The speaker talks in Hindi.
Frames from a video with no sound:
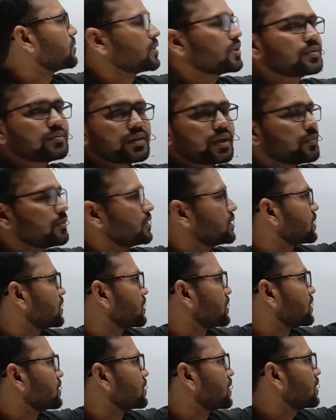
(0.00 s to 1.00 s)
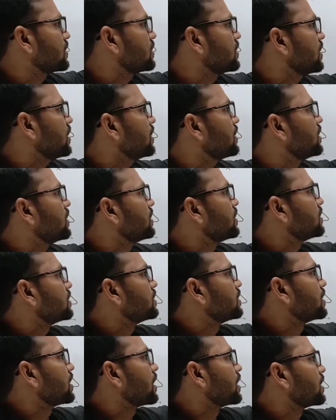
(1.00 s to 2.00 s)
मतलब डायमेंशन के साथ ये
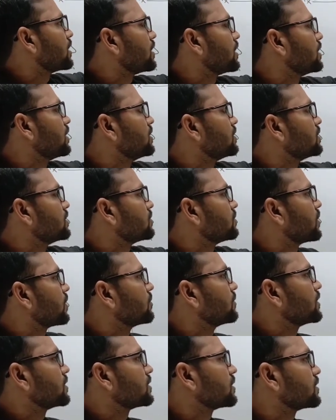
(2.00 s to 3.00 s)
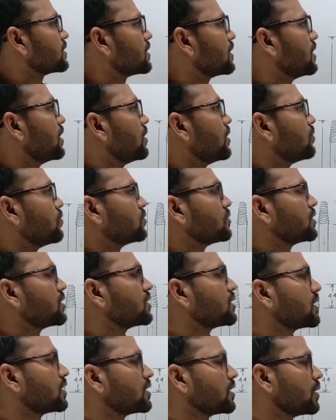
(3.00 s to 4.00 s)
दिखाया गया है जिसमें आप देख सकते हैं उसके
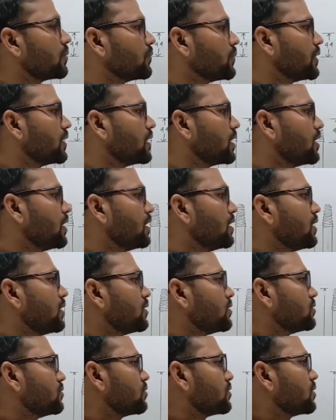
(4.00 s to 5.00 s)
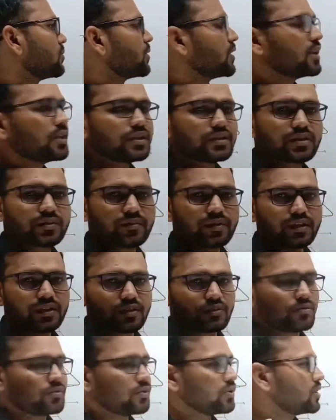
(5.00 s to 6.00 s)
साथ ये पिन है जो कि मैंने इस समय
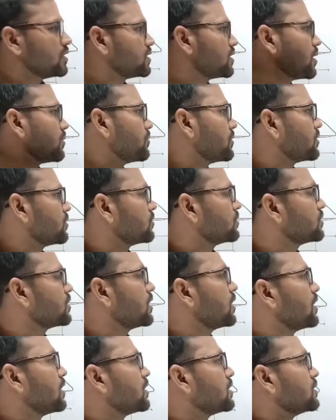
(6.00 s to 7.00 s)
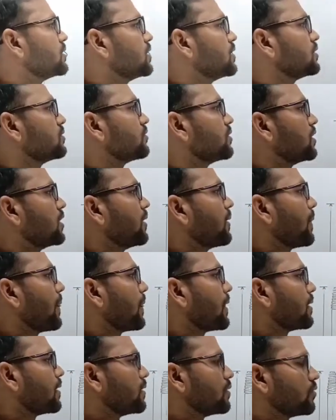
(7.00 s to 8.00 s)
कॉलेज टाइम में दोस्त ये जो है
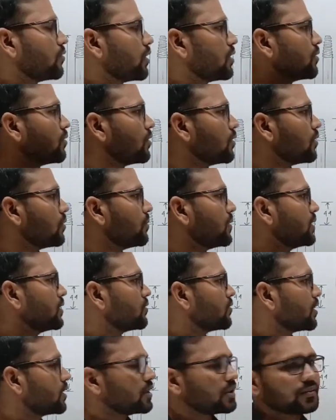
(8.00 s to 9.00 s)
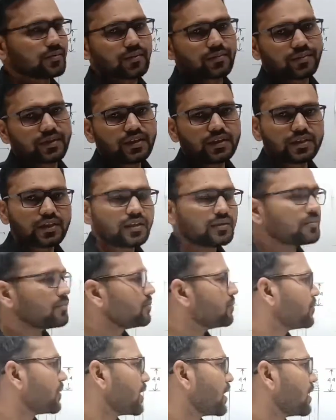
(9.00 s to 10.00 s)
ड्राइंग हॉल में ड्राइंग टेबल पे ये
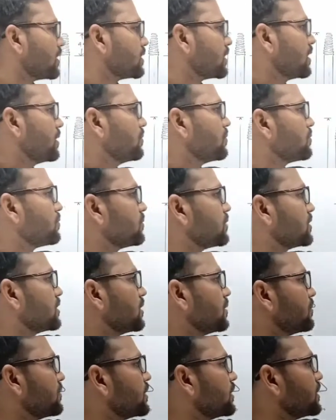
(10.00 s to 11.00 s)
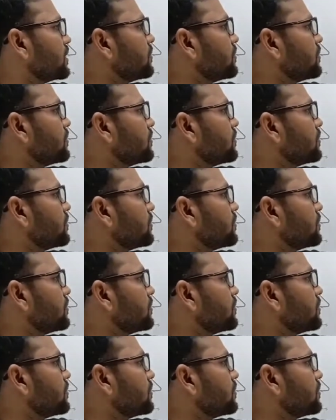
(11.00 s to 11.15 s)
बनाया था विथ एम डी